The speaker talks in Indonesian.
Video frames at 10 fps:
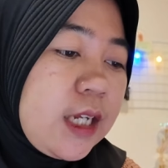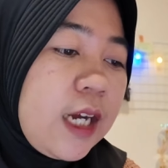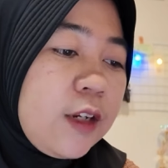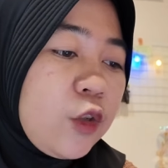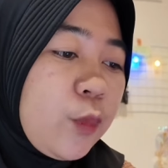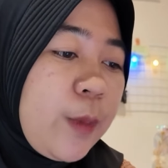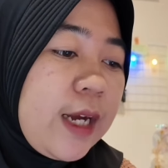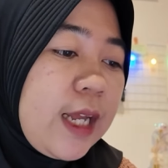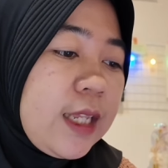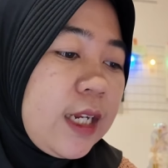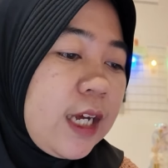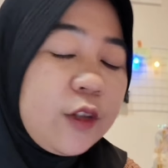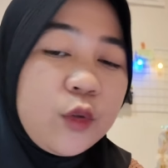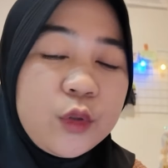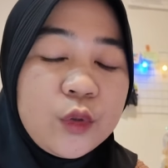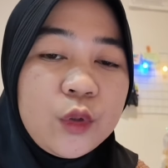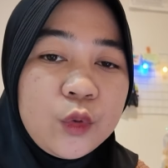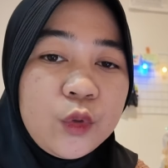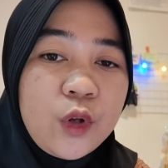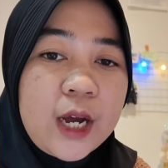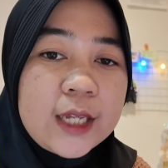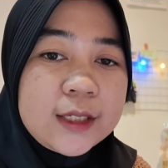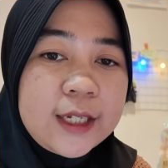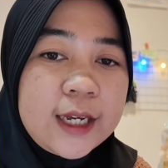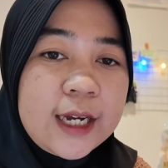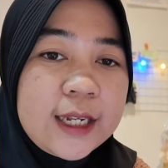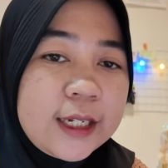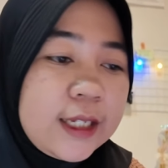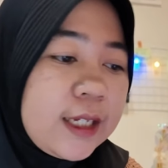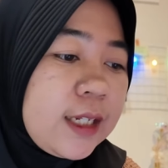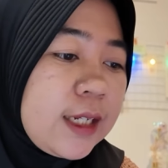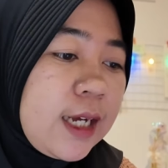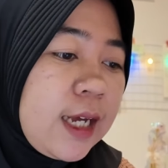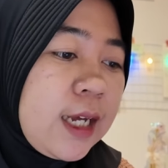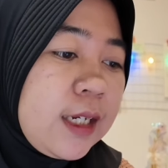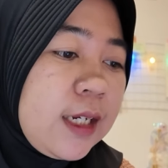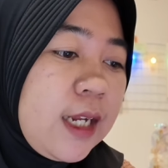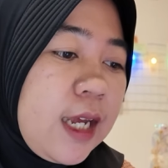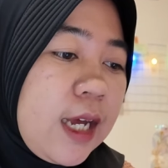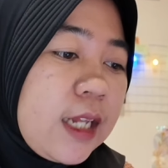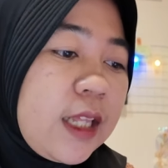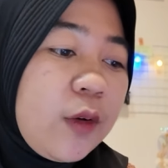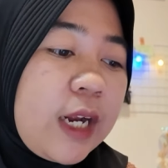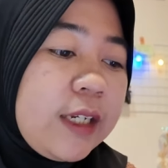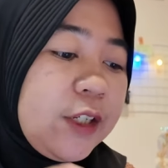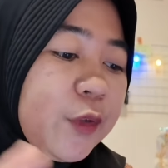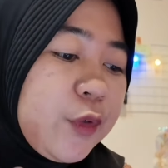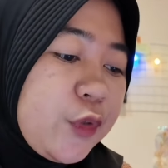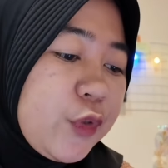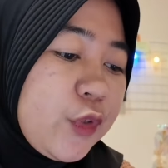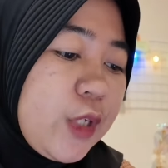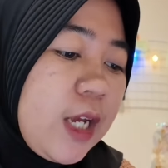jangan lupa kalian atur dulu lokasi yang kalian inginkan atau radius